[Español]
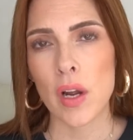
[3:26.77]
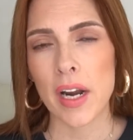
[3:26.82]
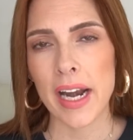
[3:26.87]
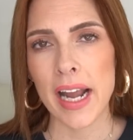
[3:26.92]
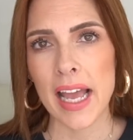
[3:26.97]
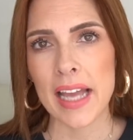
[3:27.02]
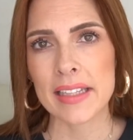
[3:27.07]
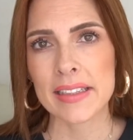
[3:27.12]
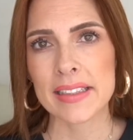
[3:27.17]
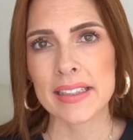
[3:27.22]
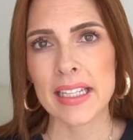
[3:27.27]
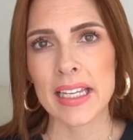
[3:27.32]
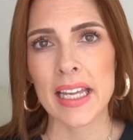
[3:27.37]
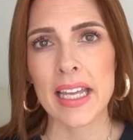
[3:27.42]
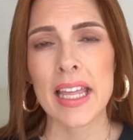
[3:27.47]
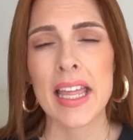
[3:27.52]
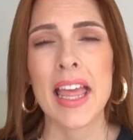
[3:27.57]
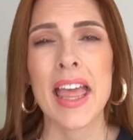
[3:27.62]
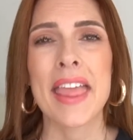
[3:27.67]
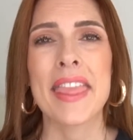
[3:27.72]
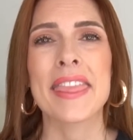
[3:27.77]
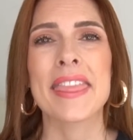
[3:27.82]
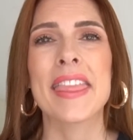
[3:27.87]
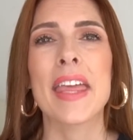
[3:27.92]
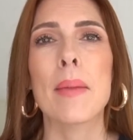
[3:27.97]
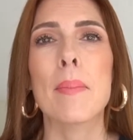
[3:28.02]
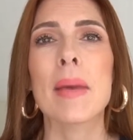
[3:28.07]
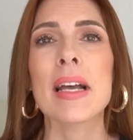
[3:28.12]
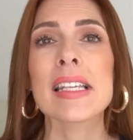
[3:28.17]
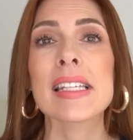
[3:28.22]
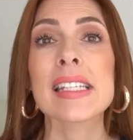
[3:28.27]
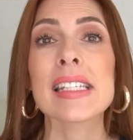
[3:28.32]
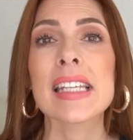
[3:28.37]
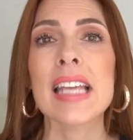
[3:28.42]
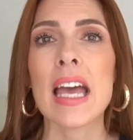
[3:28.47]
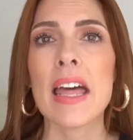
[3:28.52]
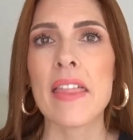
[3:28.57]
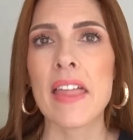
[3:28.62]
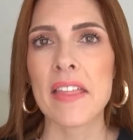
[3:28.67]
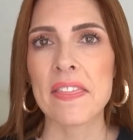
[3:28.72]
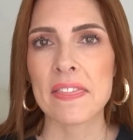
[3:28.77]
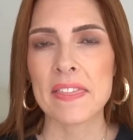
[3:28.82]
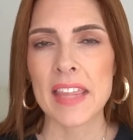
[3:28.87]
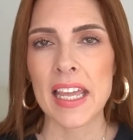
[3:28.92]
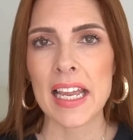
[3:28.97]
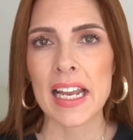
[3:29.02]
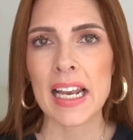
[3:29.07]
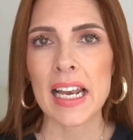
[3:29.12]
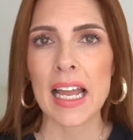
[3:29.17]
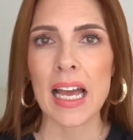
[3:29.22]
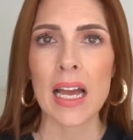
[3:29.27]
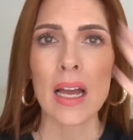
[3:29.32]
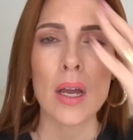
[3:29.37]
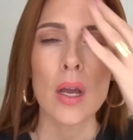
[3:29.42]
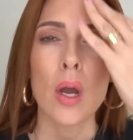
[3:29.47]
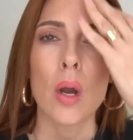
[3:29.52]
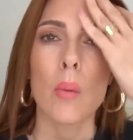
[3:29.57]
grande, demasiada tela,